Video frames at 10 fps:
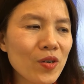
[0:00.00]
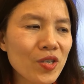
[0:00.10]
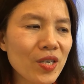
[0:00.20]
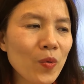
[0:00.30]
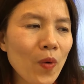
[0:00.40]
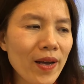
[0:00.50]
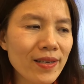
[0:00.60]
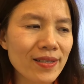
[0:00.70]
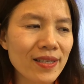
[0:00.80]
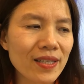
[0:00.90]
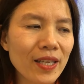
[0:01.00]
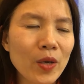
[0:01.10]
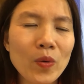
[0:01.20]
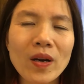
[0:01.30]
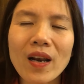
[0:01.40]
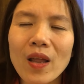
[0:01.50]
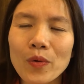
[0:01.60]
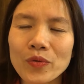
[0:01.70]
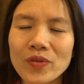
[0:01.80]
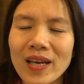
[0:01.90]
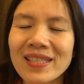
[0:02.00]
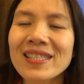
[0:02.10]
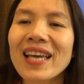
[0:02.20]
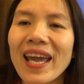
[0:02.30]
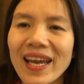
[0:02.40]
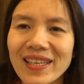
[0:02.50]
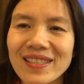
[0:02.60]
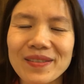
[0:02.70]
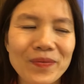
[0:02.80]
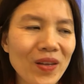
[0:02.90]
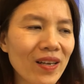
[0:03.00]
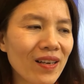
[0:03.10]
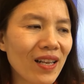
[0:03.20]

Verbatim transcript: She wears new clothes at Tết à,